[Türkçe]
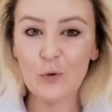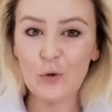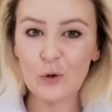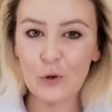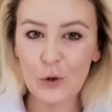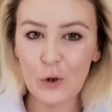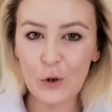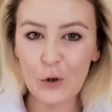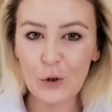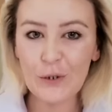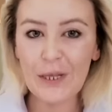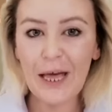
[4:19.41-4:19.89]

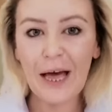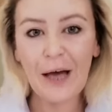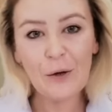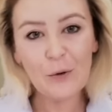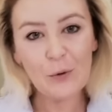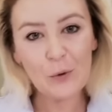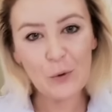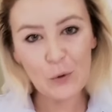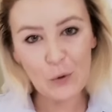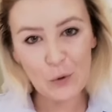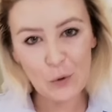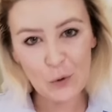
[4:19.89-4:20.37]
3 kiloda
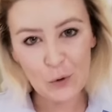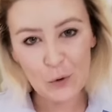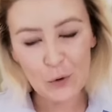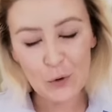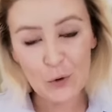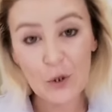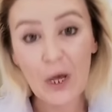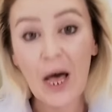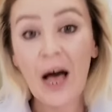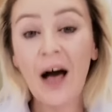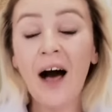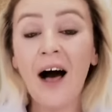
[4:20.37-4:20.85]

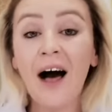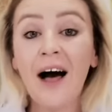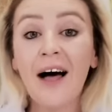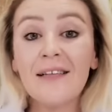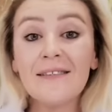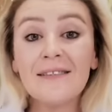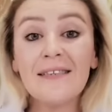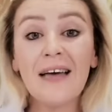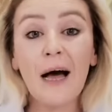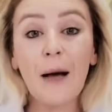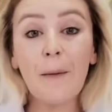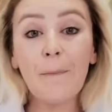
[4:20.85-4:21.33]
300.
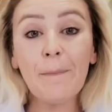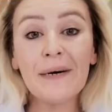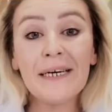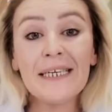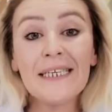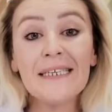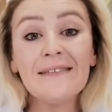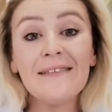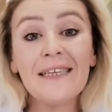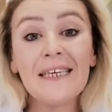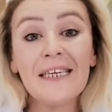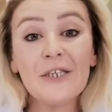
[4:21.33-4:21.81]
Hata
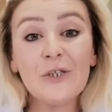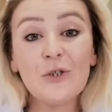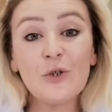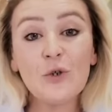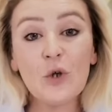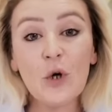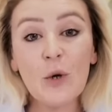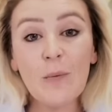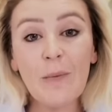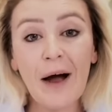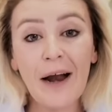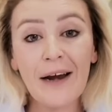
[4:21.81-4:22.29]
payı
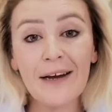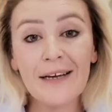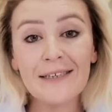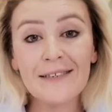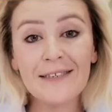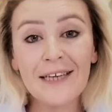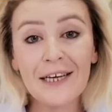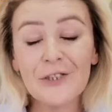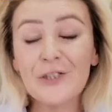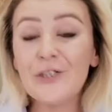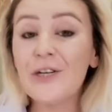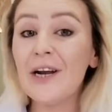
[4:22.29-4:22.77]
değişiyor mu
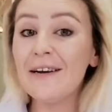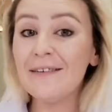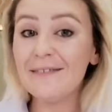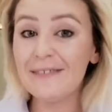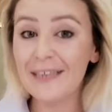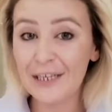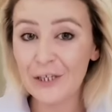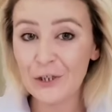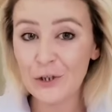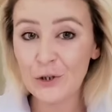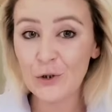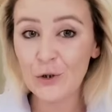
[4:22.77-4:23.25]

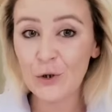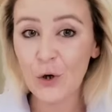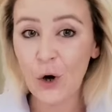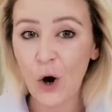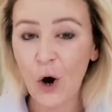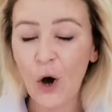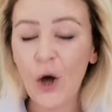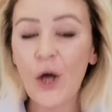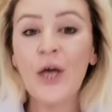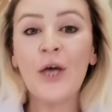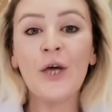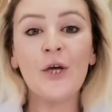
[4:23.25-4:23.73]
arkadaşlar?
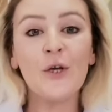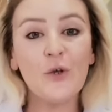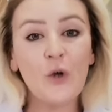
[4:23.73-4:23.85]
Değişiyor.